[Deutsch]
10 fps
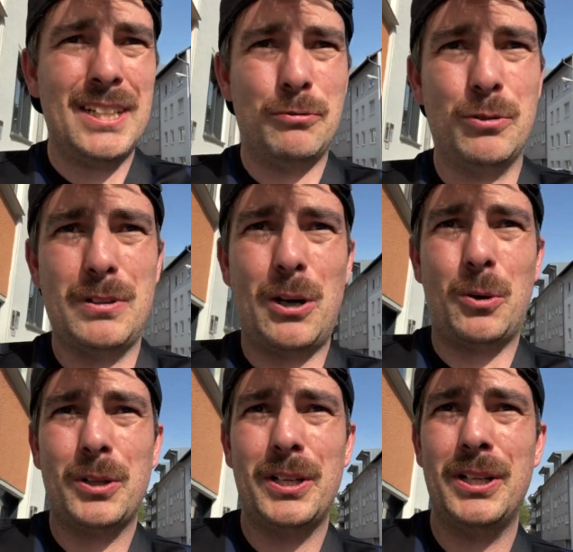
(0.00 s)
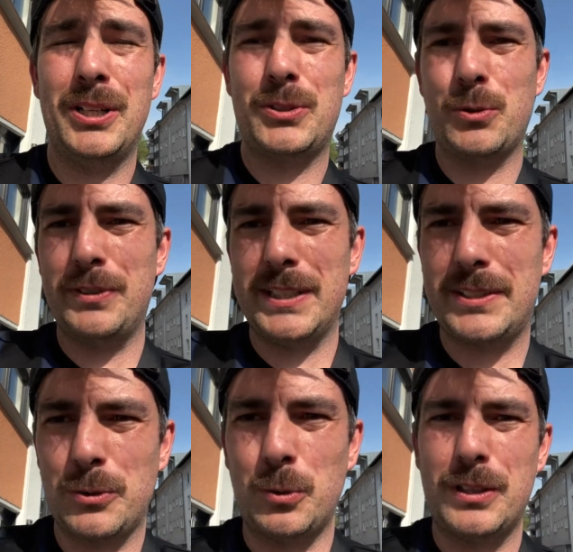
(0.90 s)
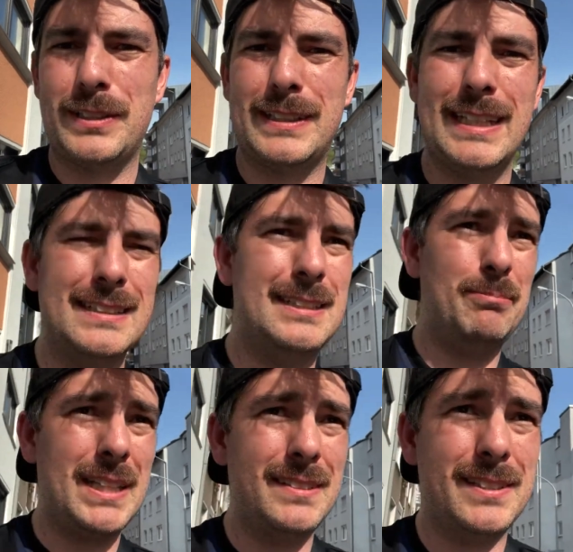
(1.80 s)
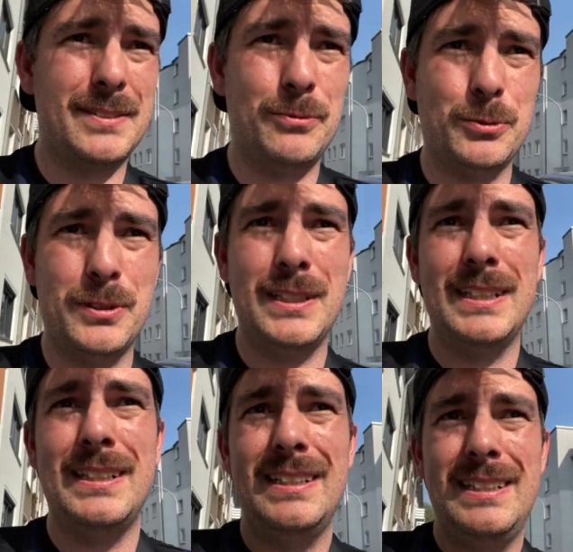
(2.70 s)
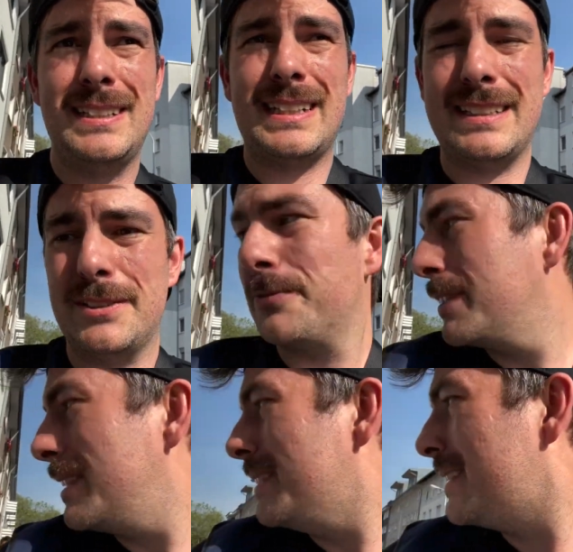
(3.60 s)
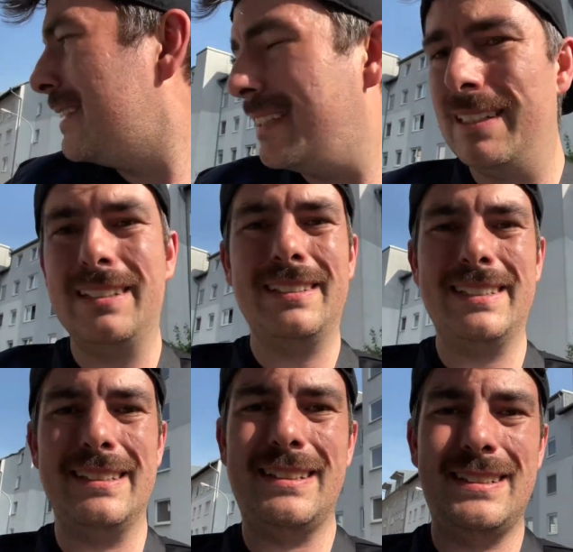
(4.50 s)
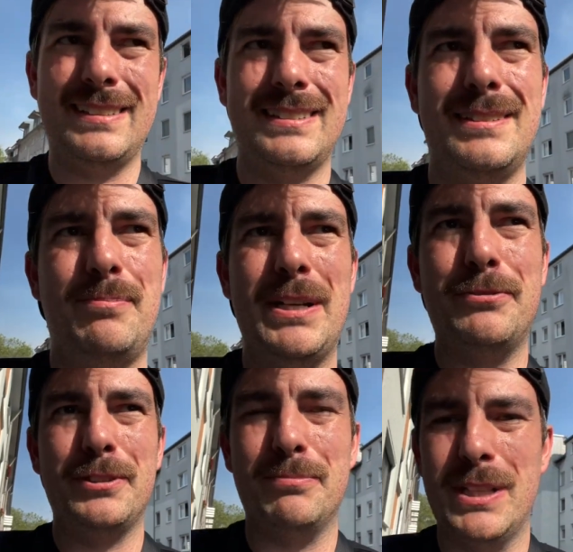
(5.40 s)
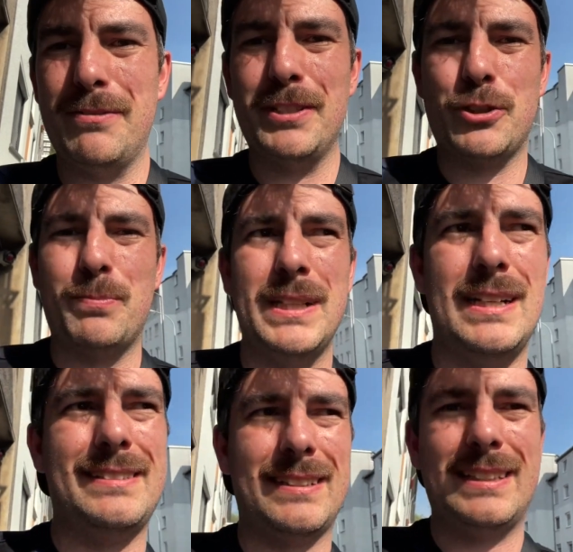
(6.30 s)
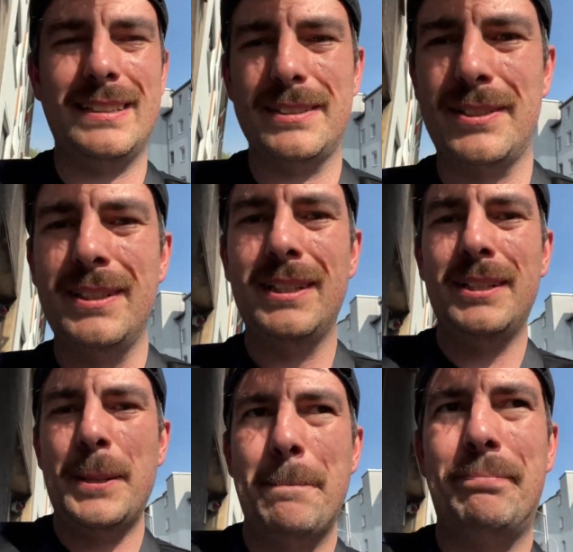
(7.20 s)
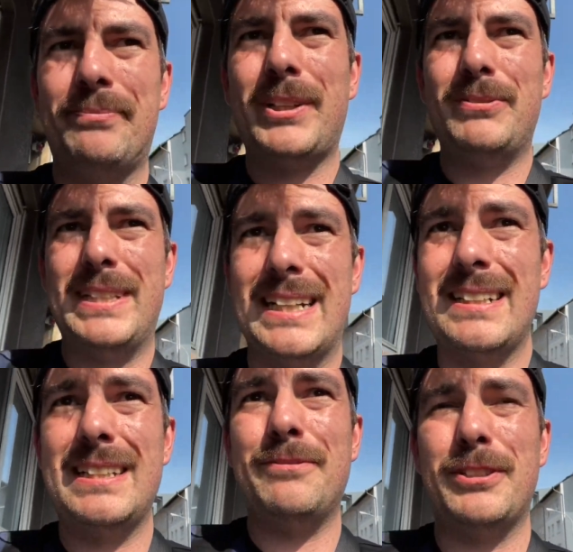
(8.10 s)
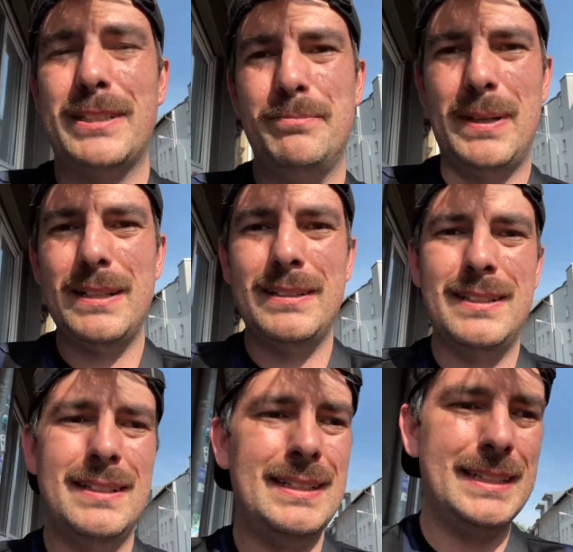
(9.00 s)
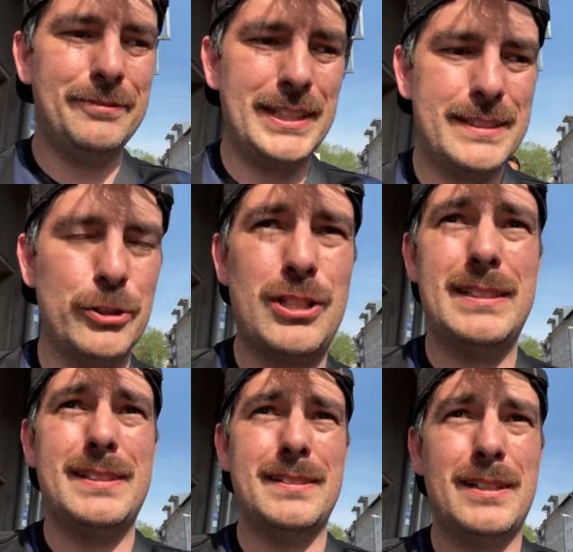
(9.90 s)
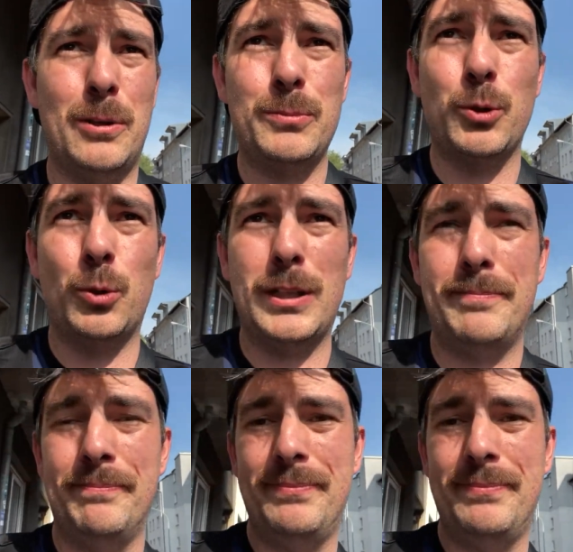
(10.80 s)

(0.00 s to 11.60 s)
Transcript: wo auch zu wenig Druck gegen den Mann ist, wo keiner so wirklich den äh, ballführenden Mittelfeldspieler attackiert. Und der kann einfach den Ball in den Winkel schlänzen, Traumtor